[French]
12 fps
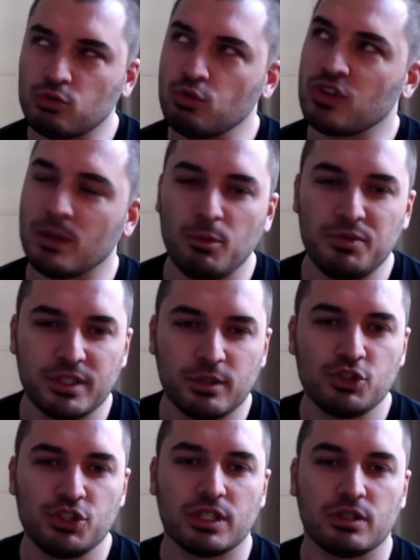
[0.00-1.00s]
tout ce qui est un peu
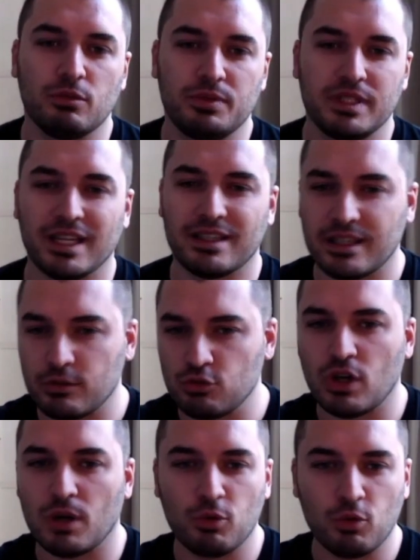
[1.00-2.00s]
psychologique ou psychiatrique est
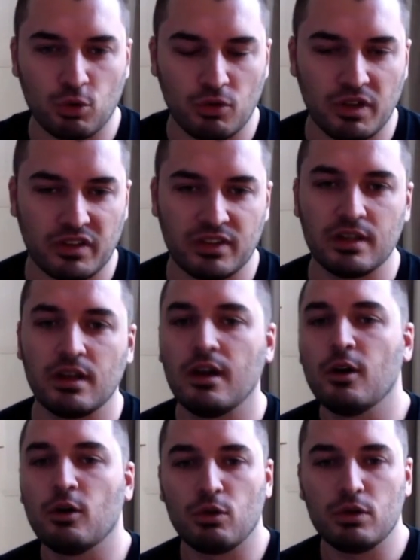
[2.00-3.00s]
toujours un peu controversé
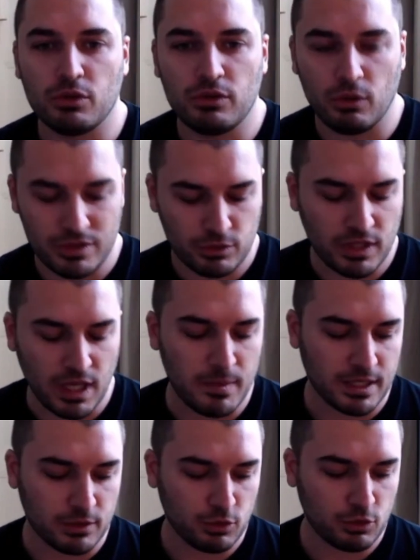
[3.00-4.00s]
ou, discutable,
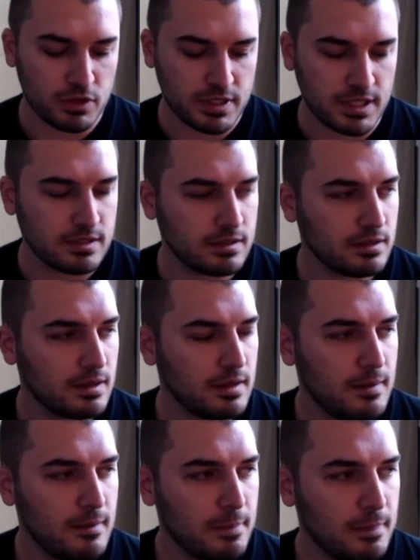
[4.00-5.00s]
mais c'est un truc que cite,
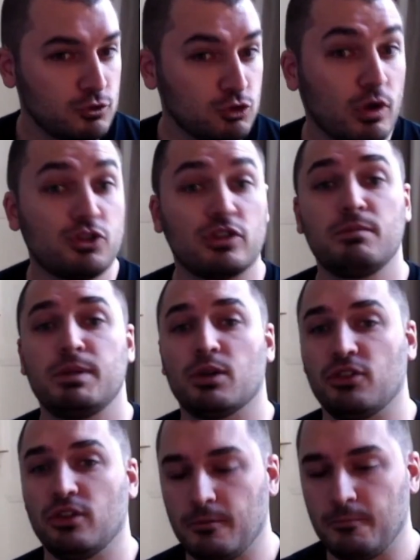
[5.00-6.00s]
je crois, Jordan
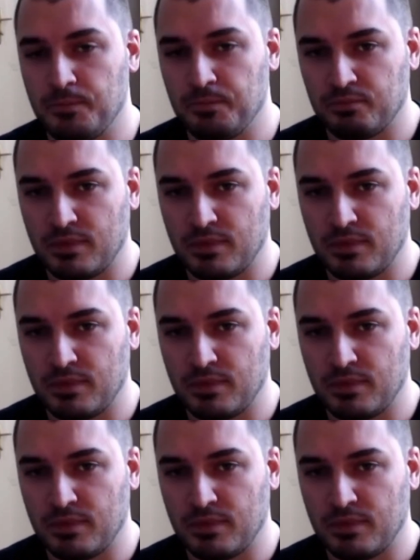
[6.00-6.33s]
Peterson.